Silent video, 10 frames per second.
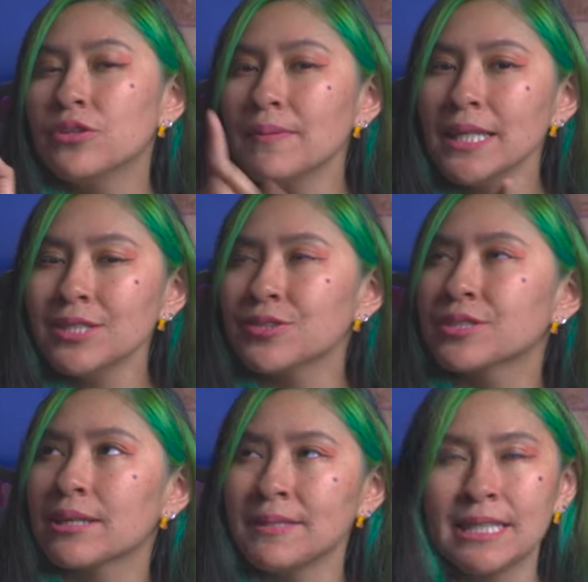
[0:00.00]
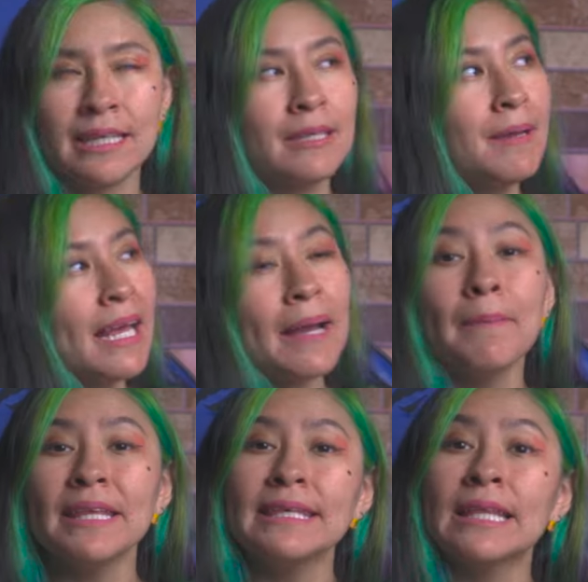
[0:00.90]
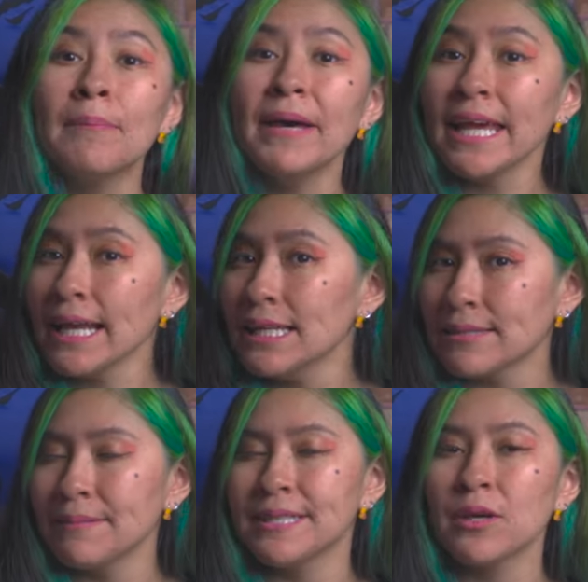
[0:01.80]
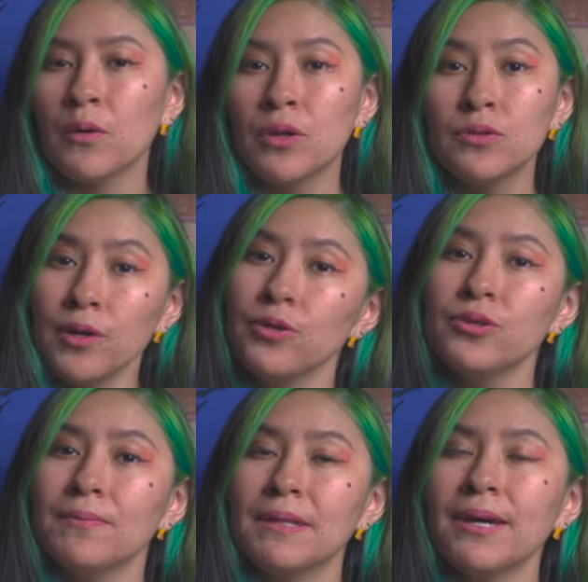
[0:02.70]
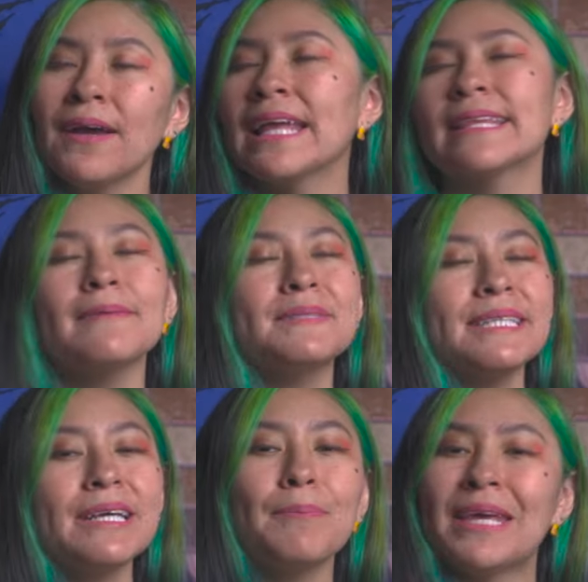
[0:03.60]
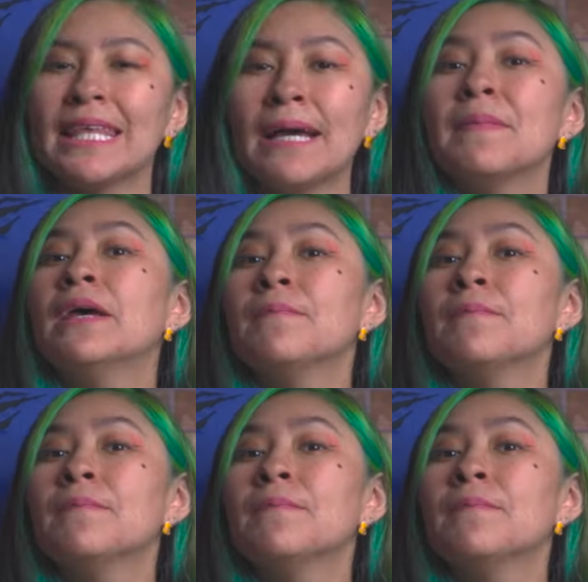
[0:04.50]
no olviden suscribirse y activar la campanita para que les avisen cuando hay un nuevo video en Top Psicopedia.